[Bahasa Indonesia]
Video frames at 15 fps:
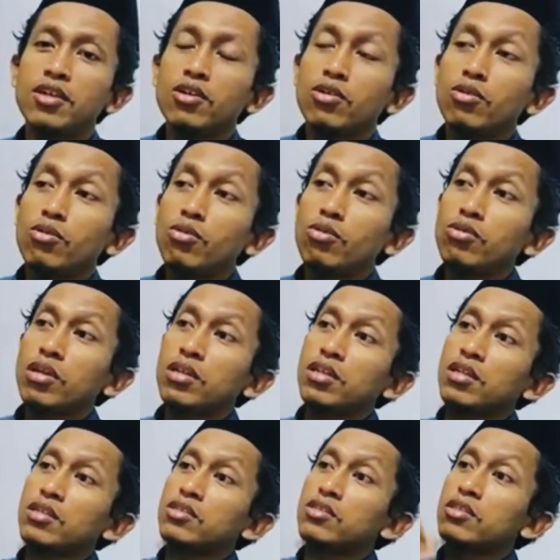udah
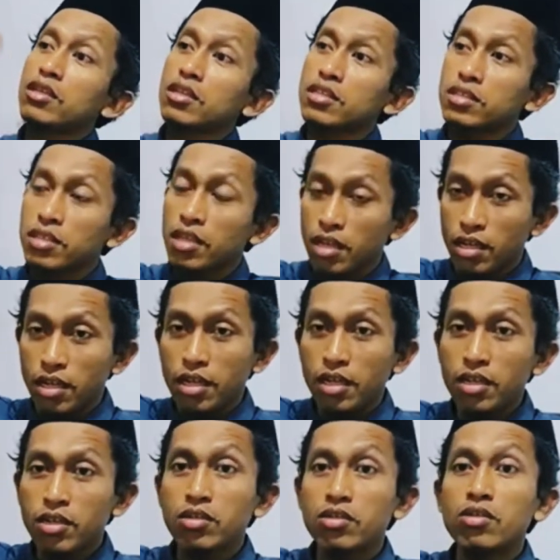dikejar ke sana
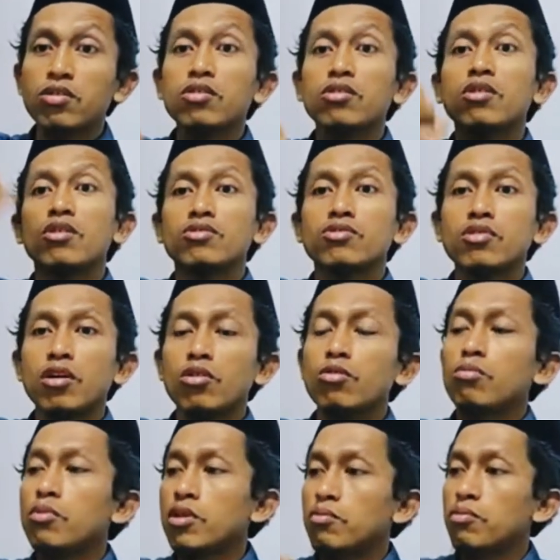ke negeri yang jauh
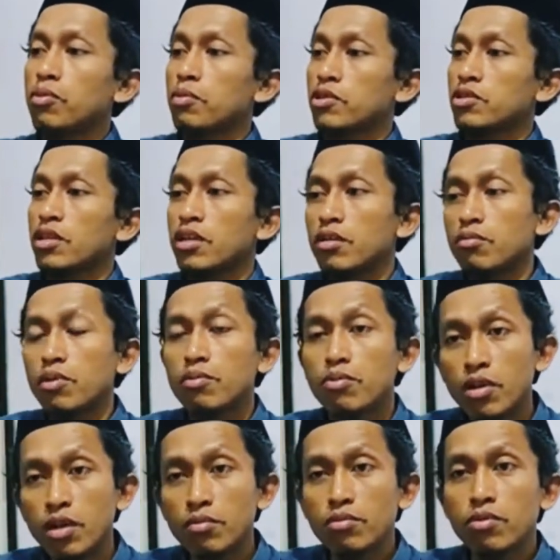menempuh perjalanan
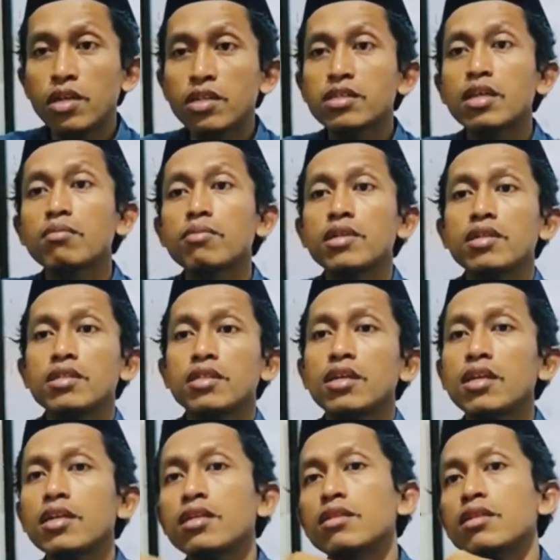berbulan-bulan sampai di sana
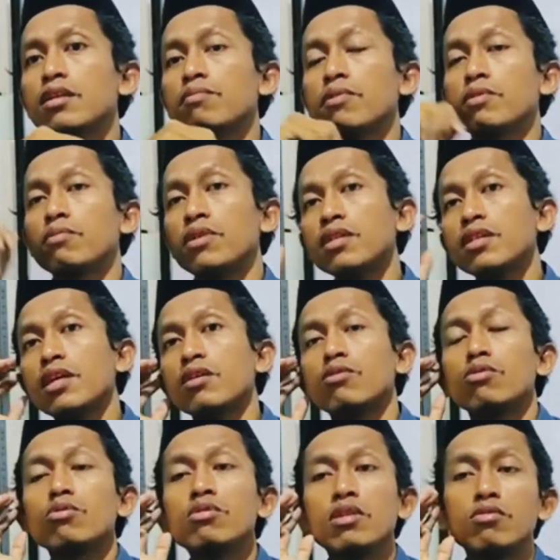dapat berita
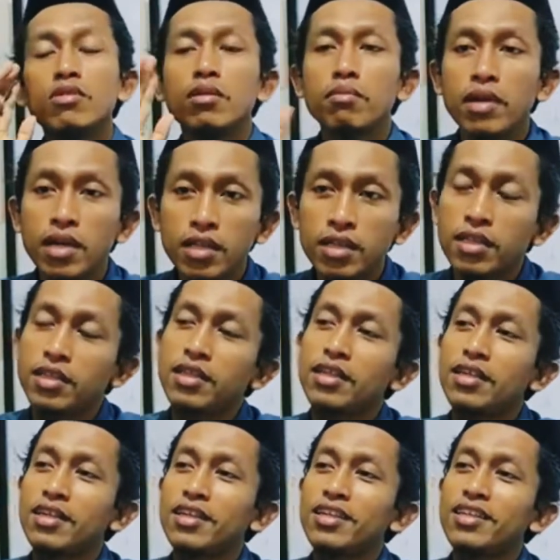gurunya udah mati
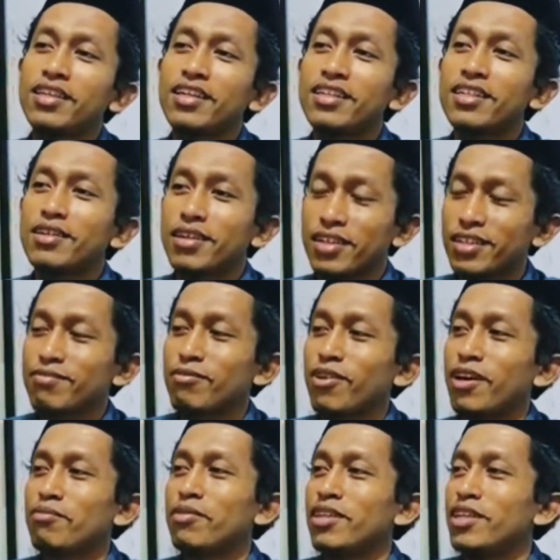yang dia mau
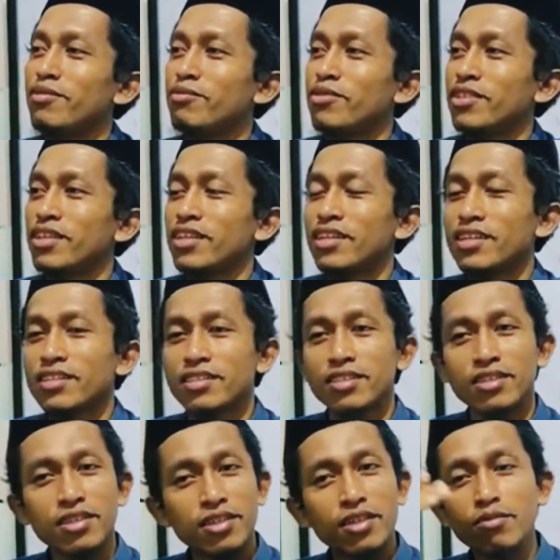ambil ilmunya
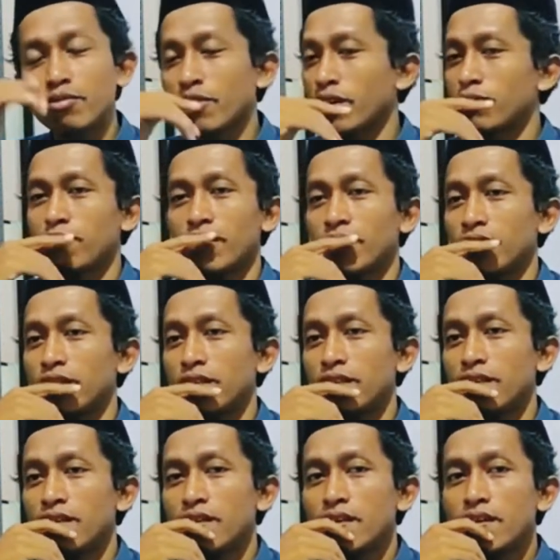sedihnya bukan main
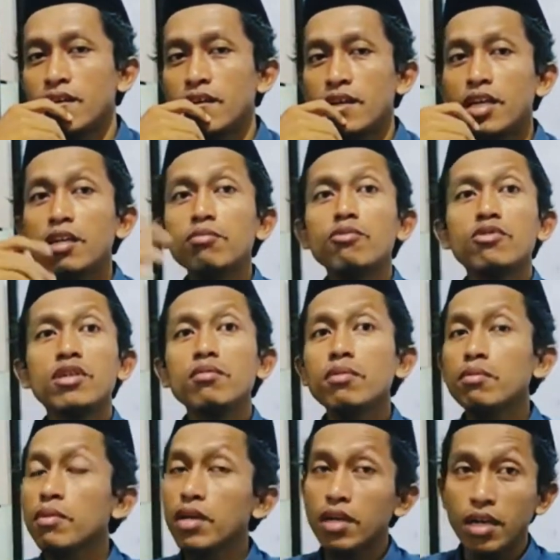ilmunya
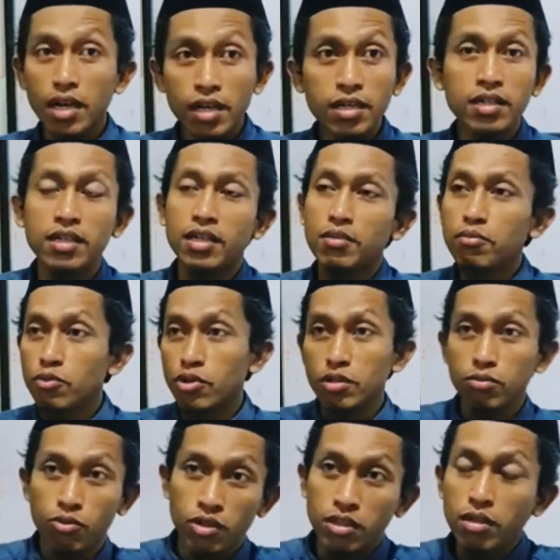memang ada
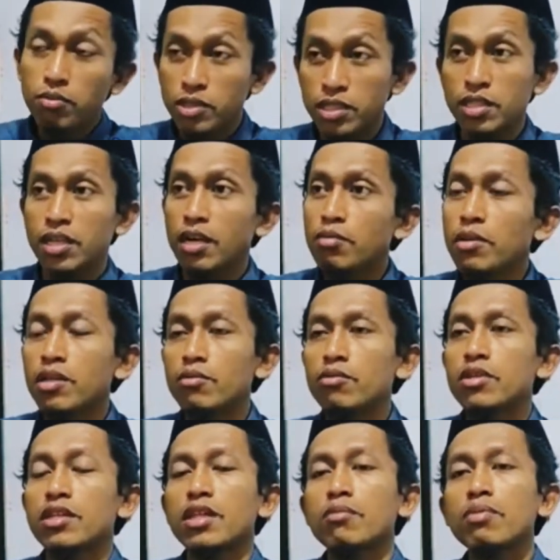murid-muridnya bisa diambil
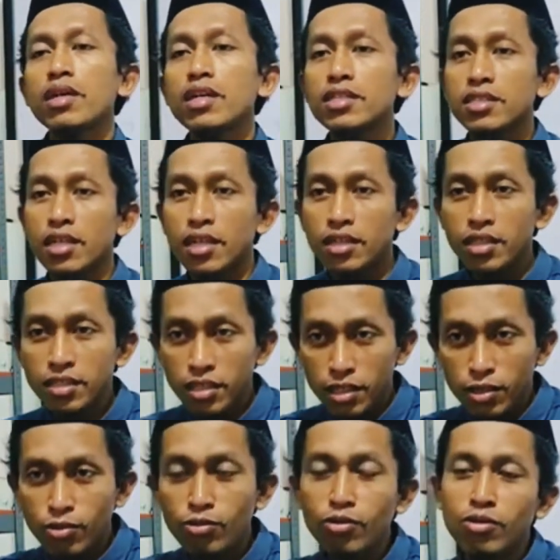ilmunya tapi kan sanatnya jadi
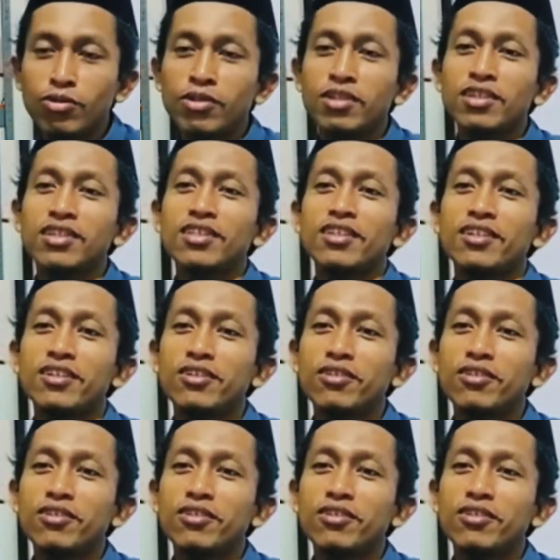turun gitu loh